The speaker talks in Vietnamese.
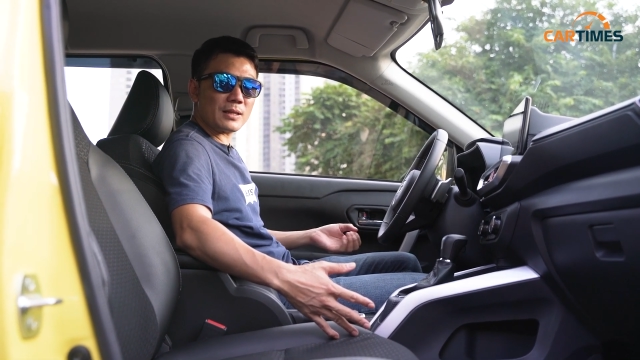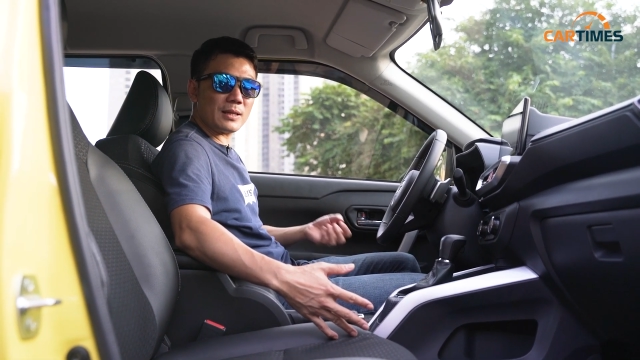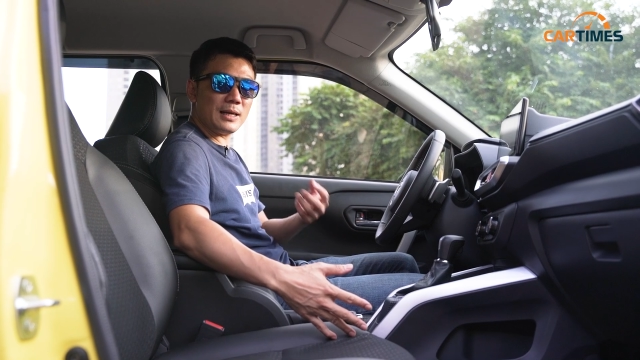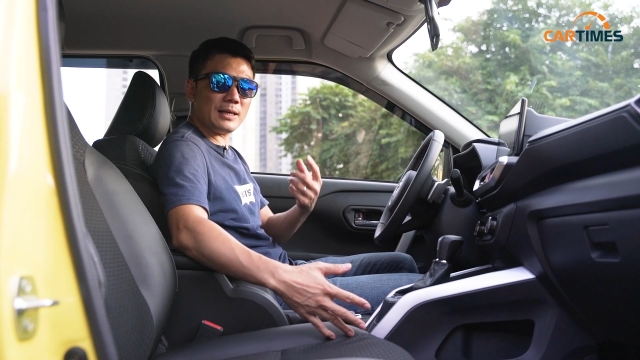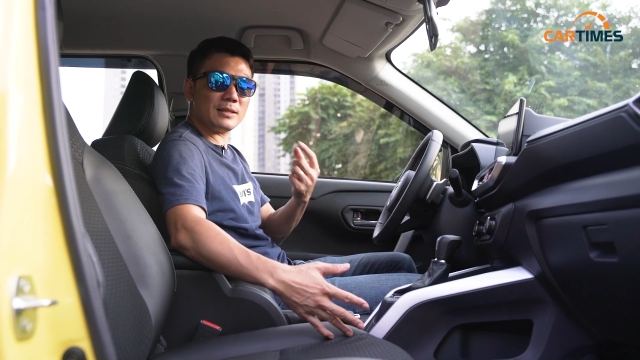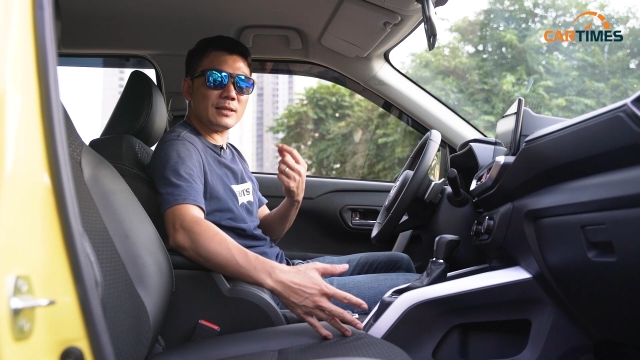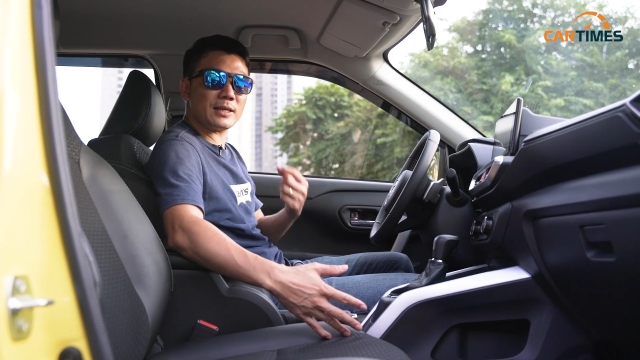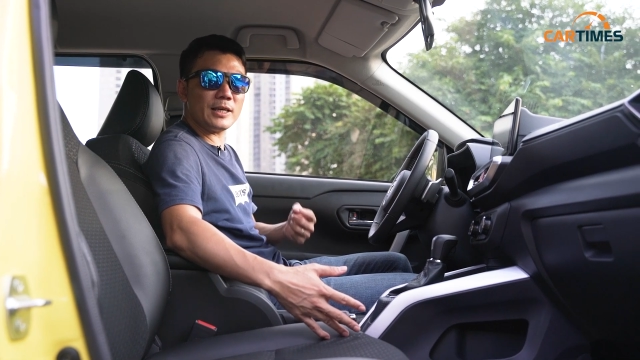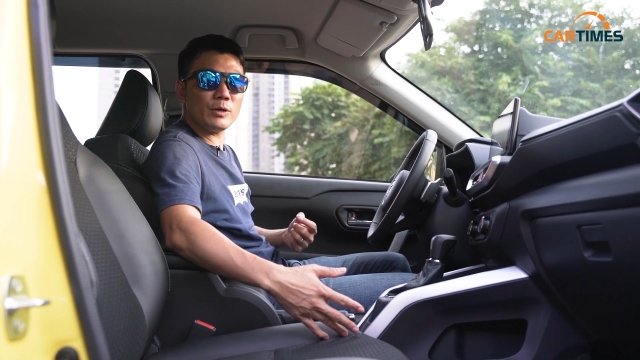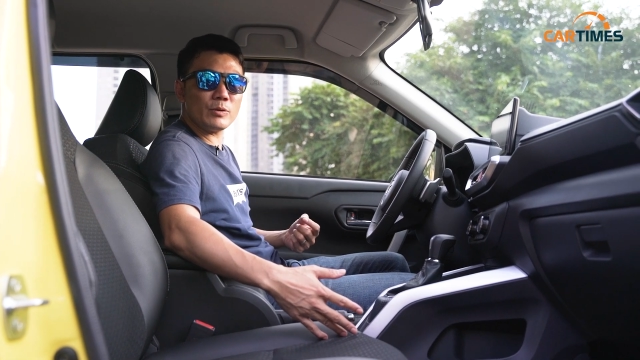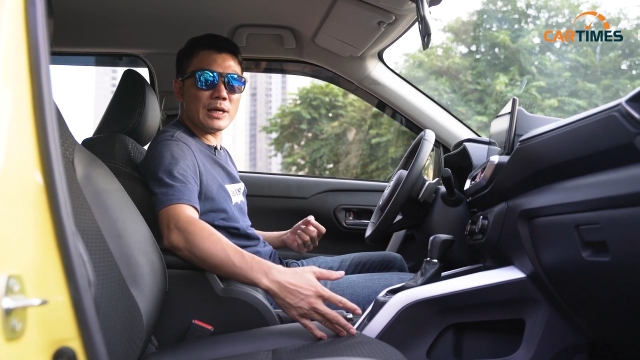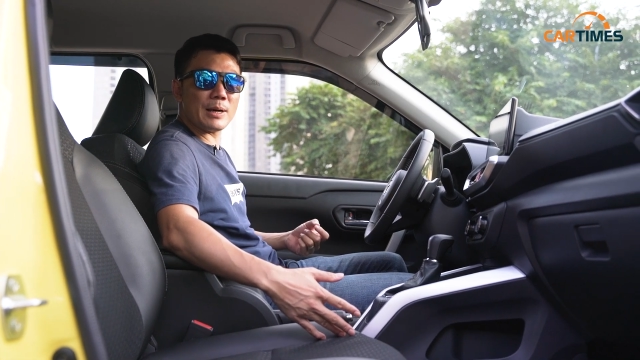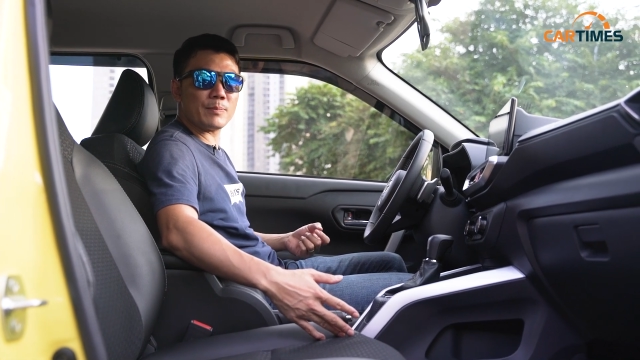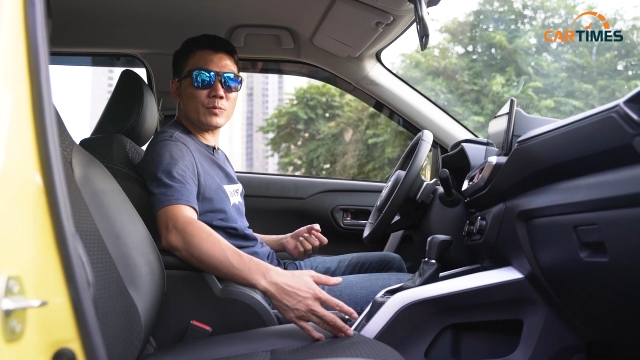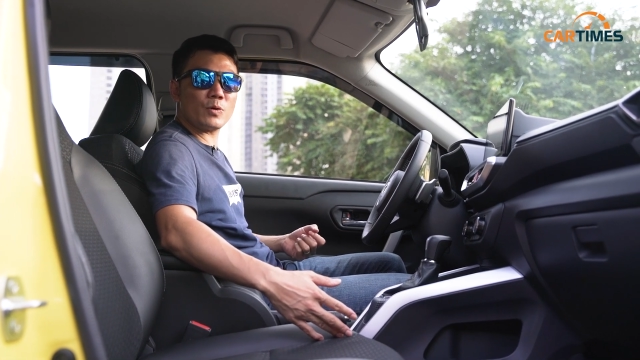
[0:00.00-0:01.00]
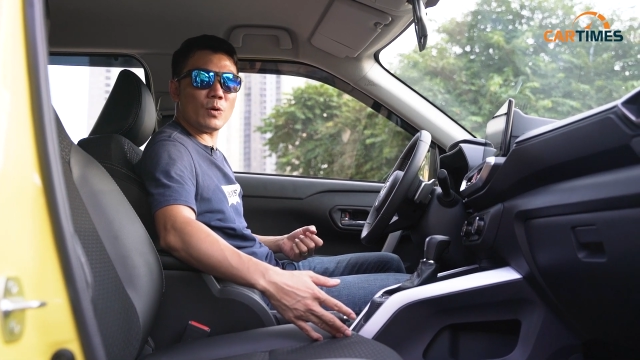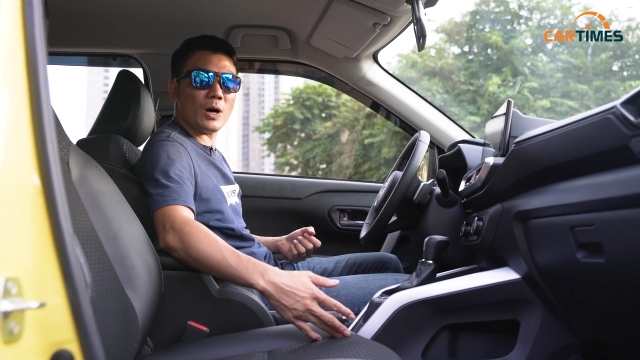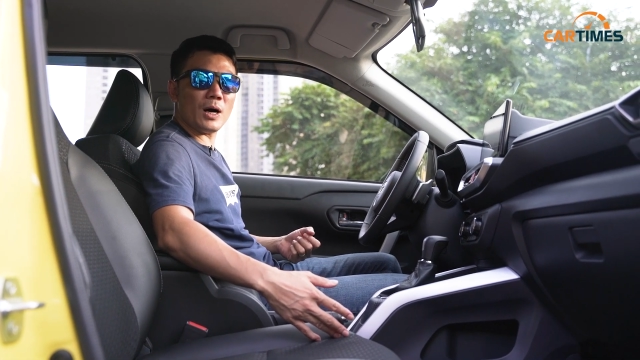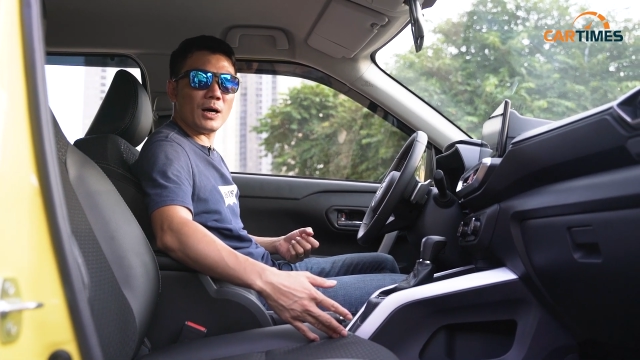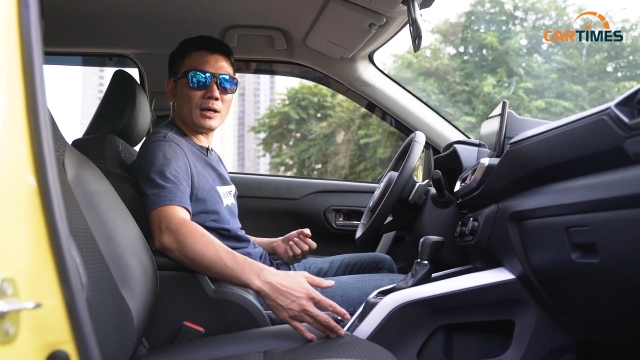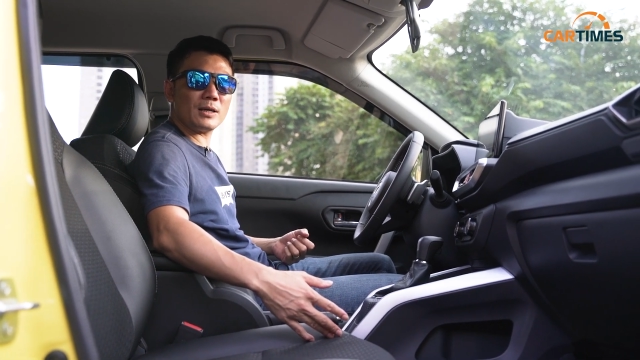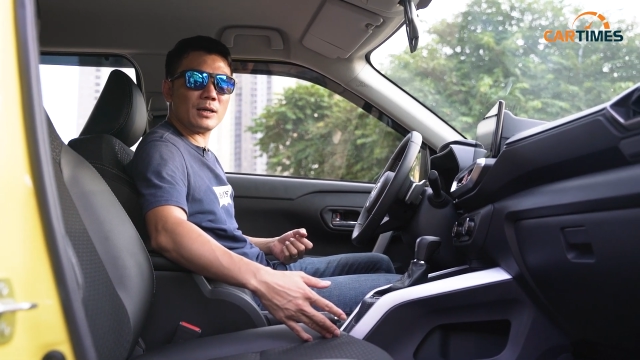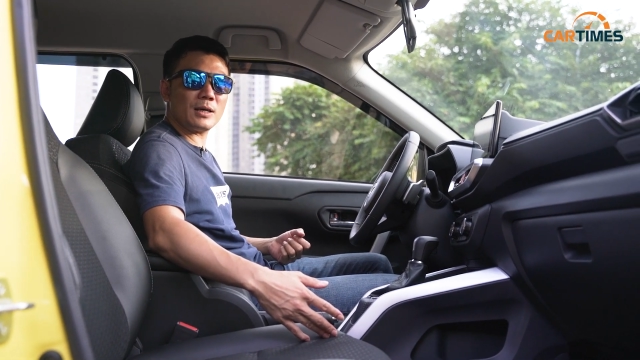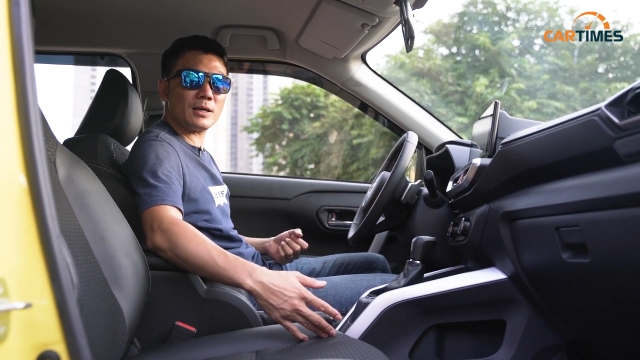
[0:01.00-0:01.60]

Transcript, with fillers: Đấy là những cái ưu điểm của